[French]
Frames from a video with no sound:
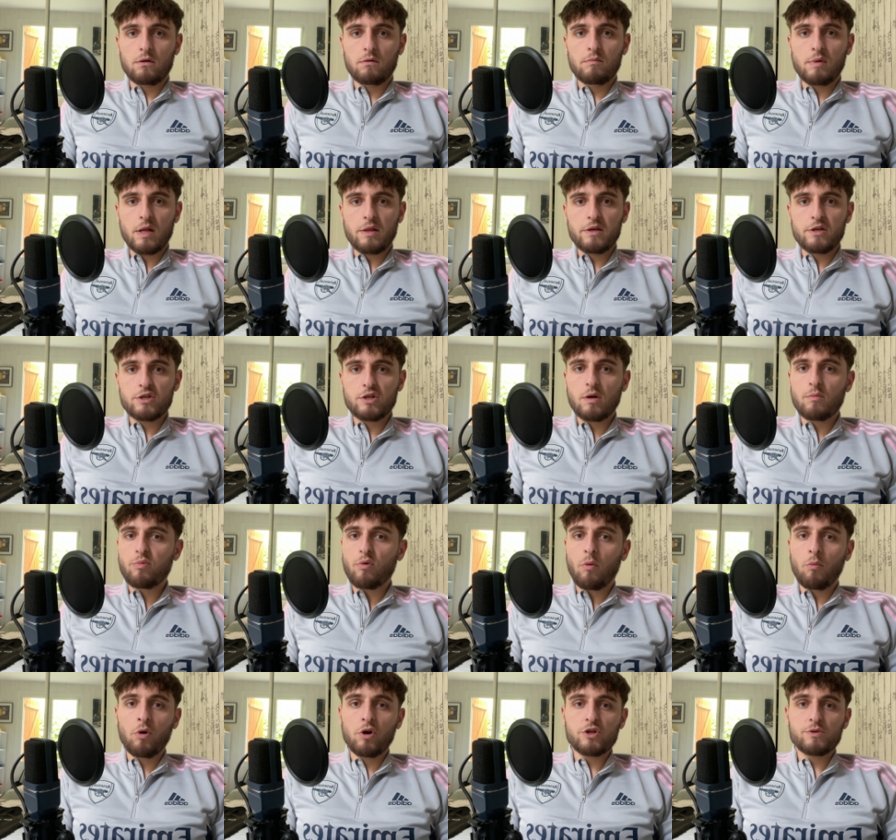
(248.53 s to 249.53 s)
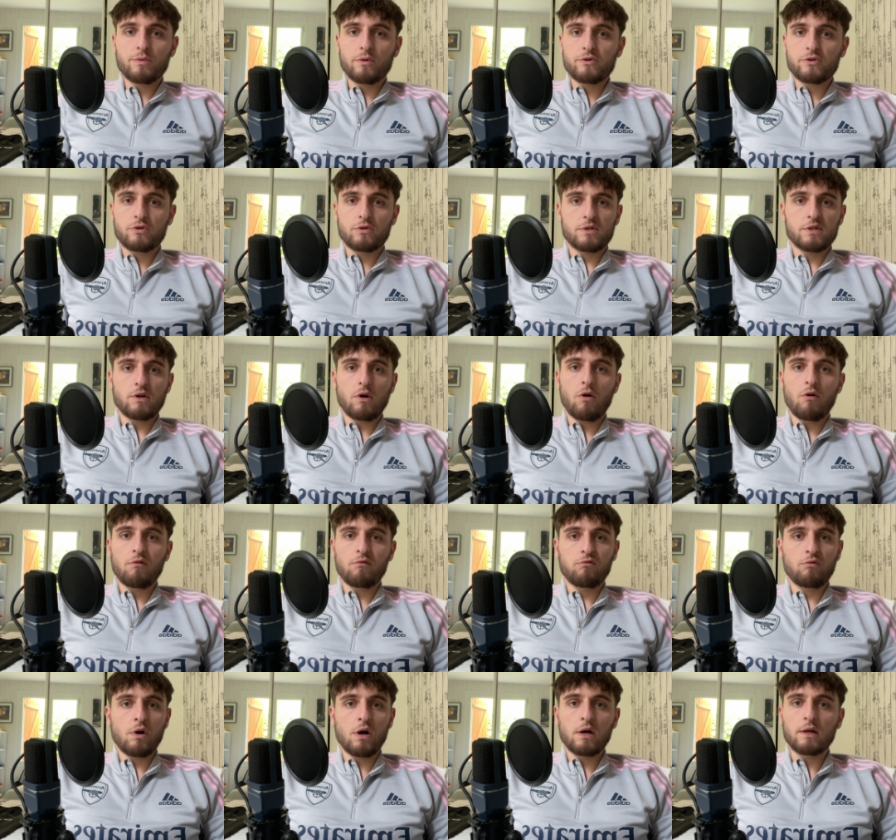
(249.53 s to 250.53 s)
bah déjà pour moi je pense que ça
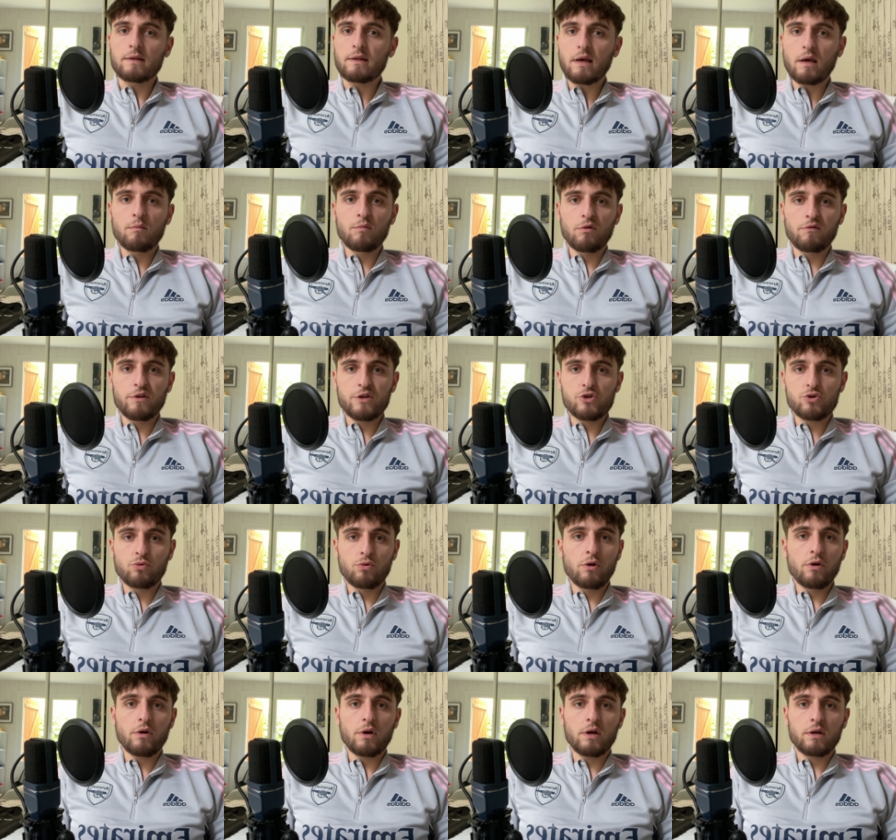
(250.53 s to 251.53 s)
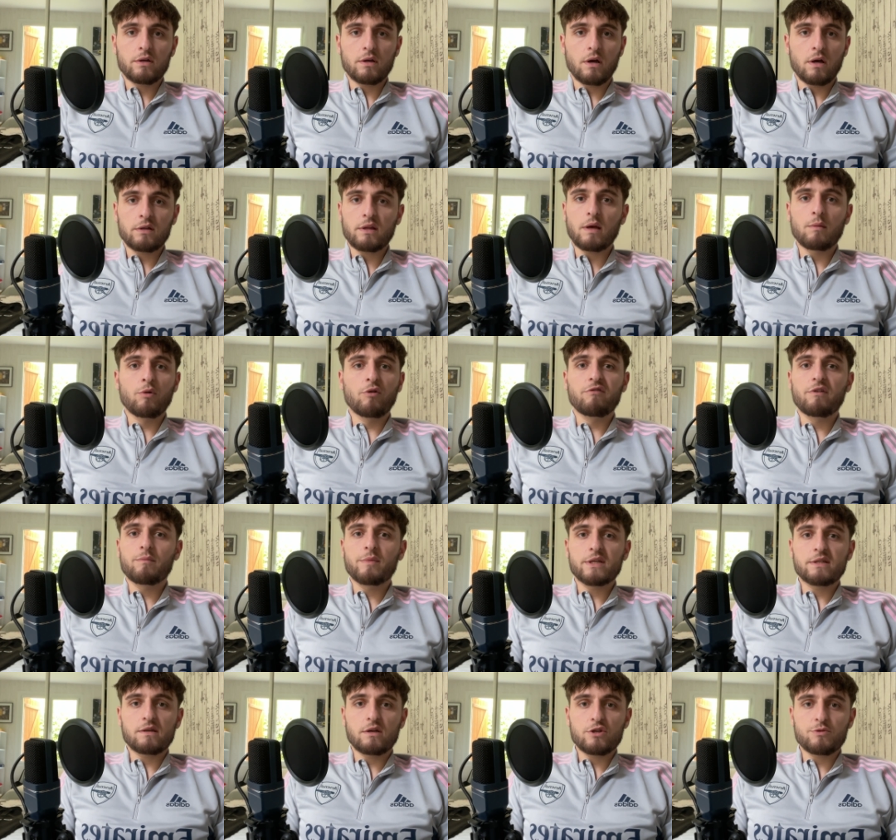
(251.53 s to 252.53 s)
envoie un très mauvais joueur un, très mauvais
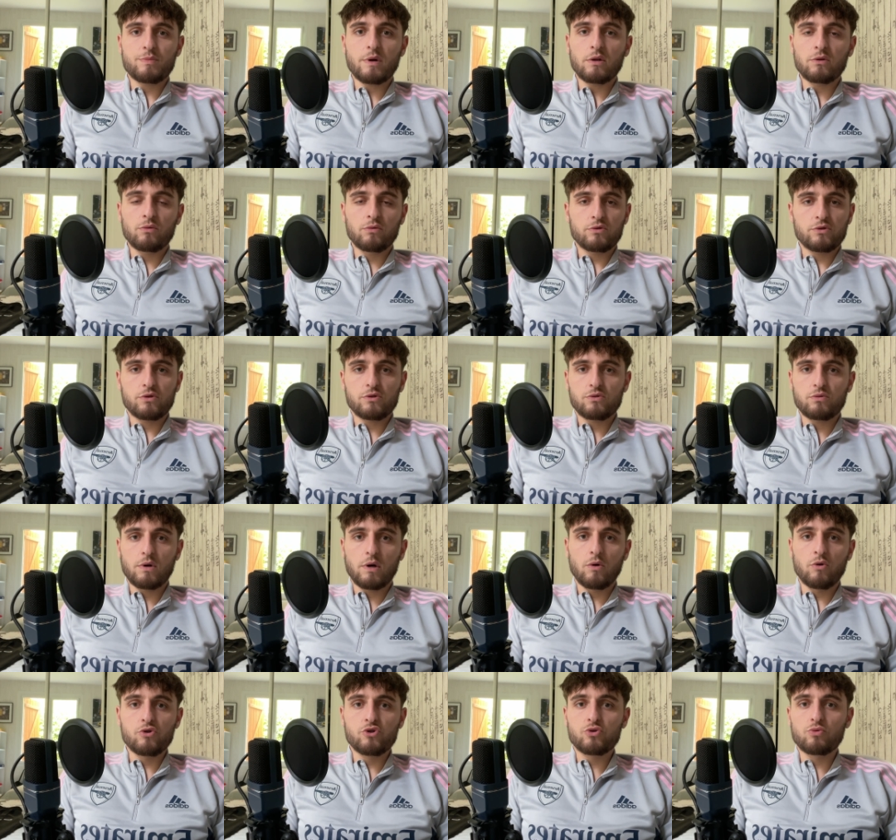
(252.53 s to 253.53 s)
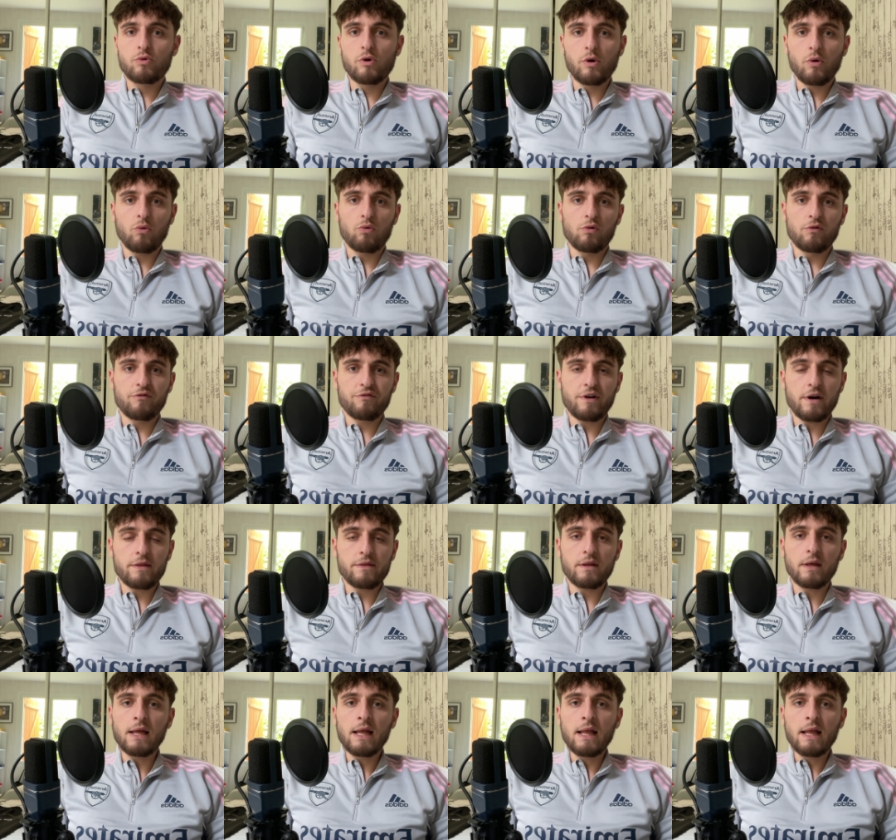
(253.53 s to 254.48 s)
message pardon que ce soit aux joueurs ou aux fans